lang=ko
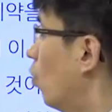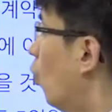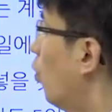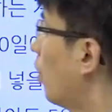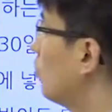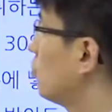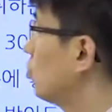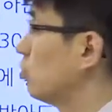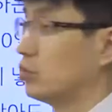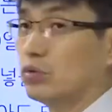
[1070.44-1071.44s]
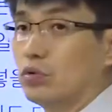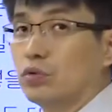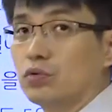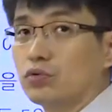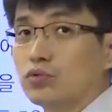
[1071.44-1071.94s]
500원으로
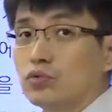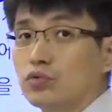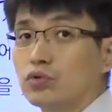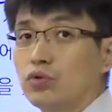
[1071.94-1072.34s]
툭